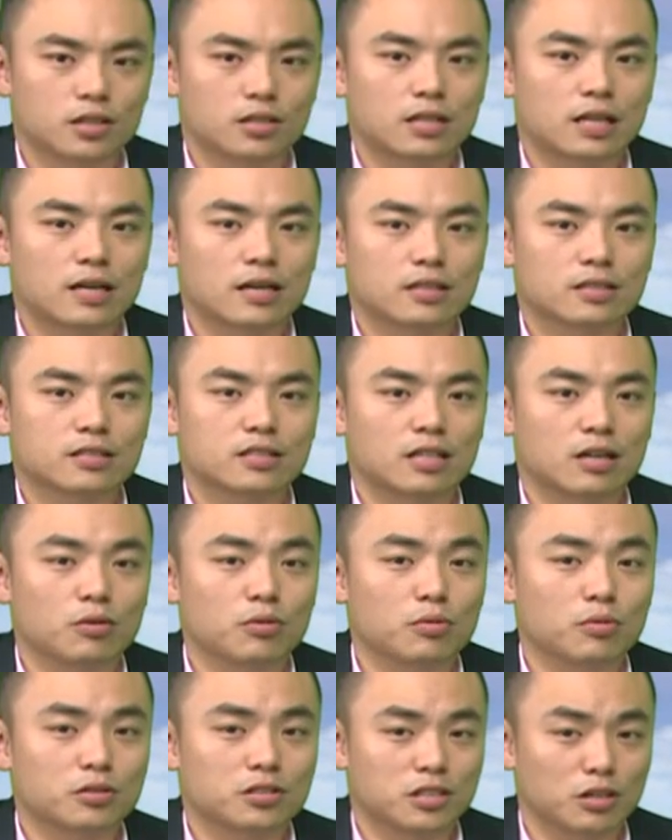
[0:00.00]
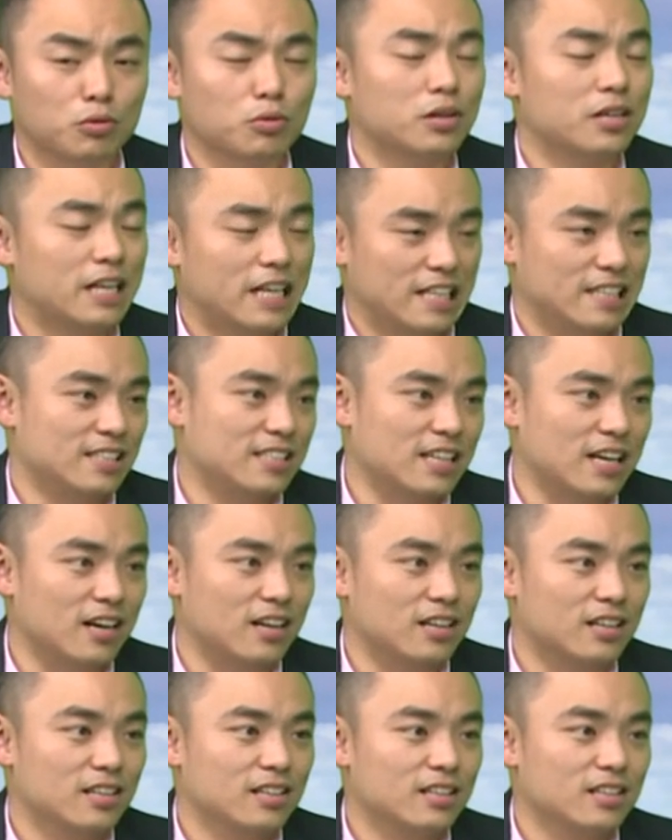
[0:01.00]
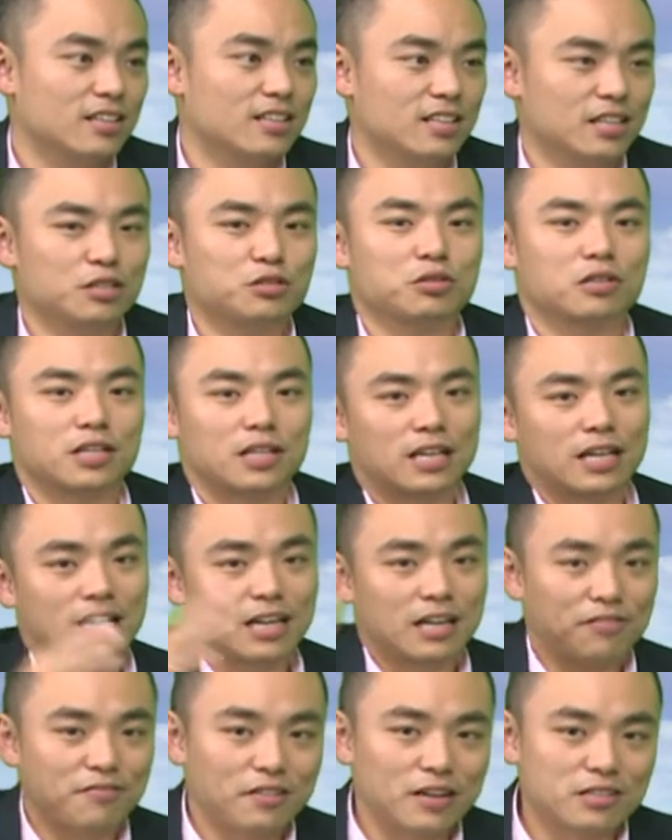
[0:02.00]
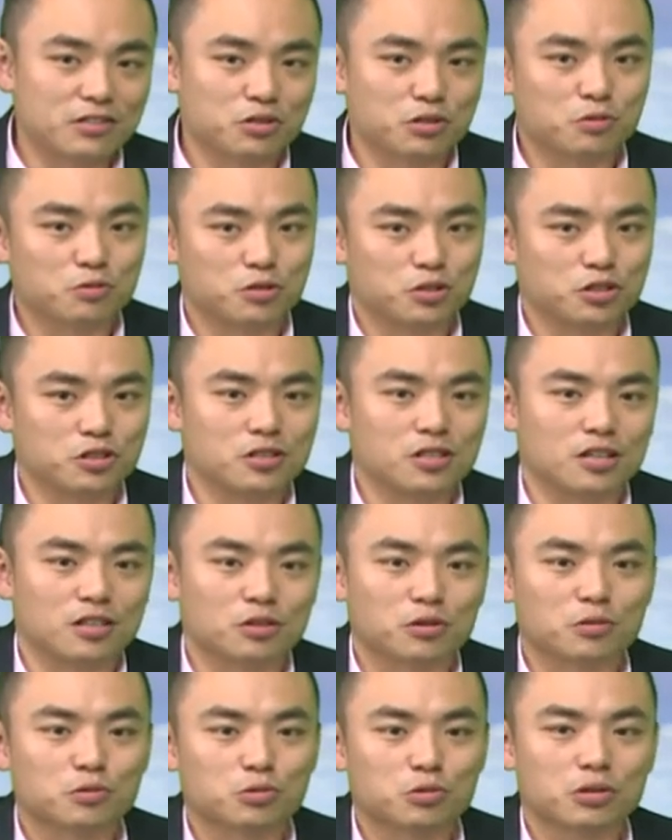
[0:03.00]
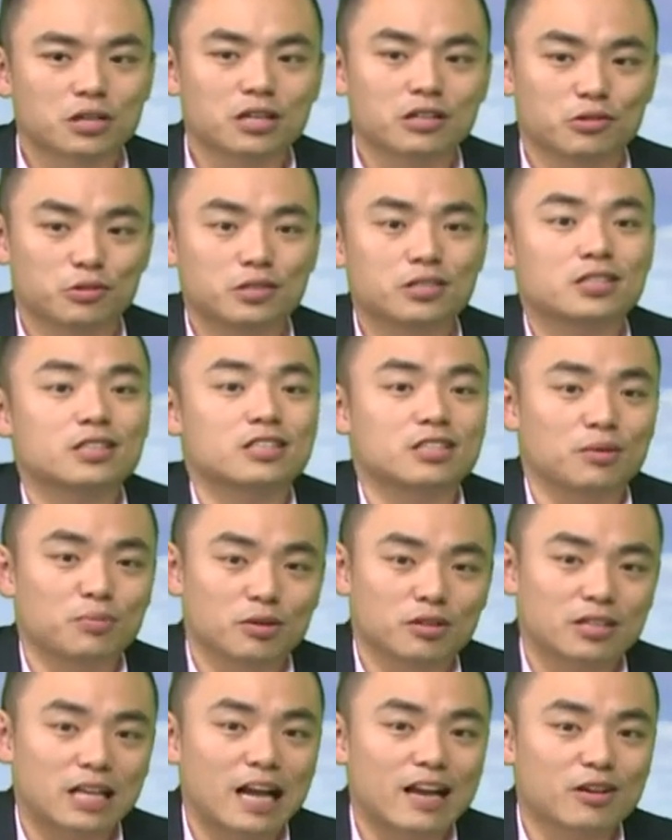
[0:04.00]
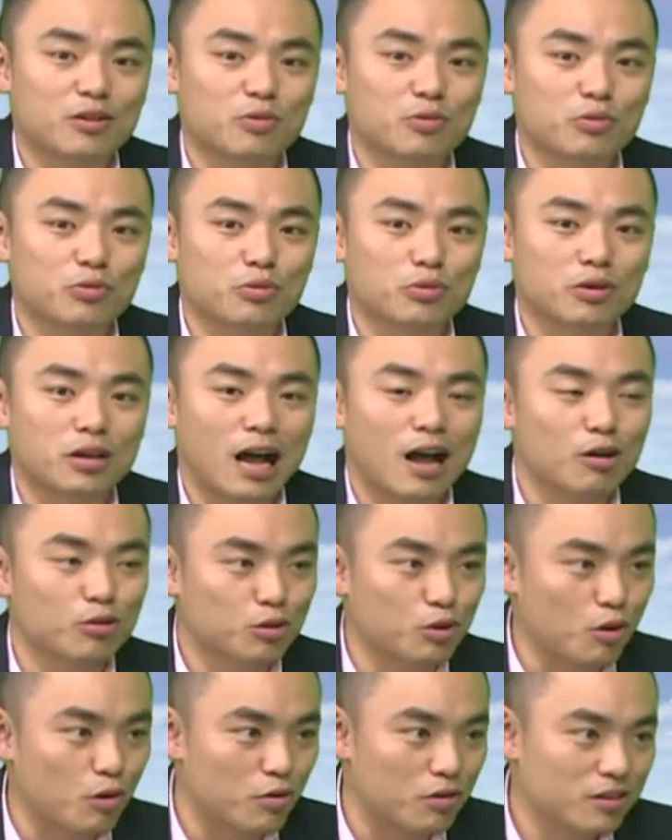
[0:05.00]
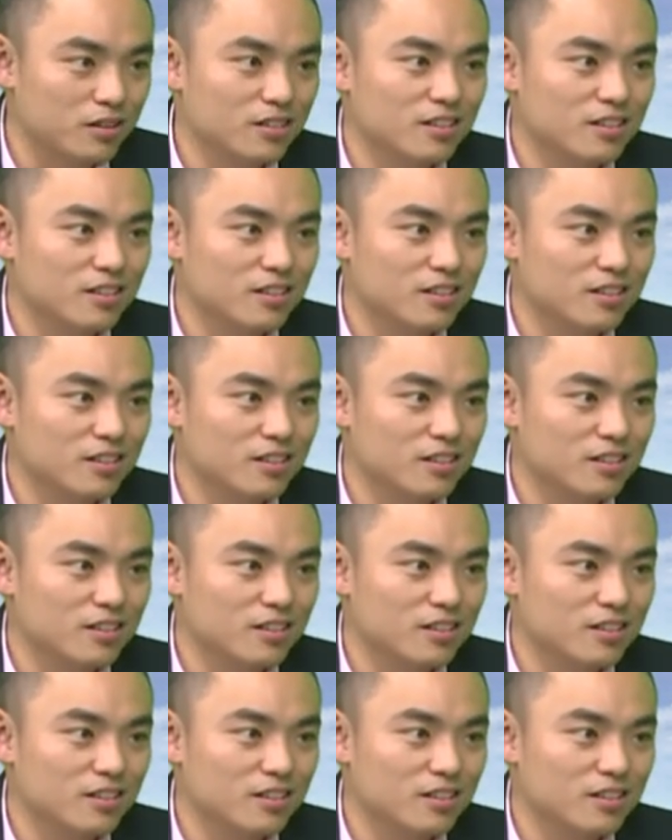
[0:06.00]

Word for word: 友可能他稍稍微内向，对，也许可以让他放松肢体动作。那有一些小朋友太过于好动，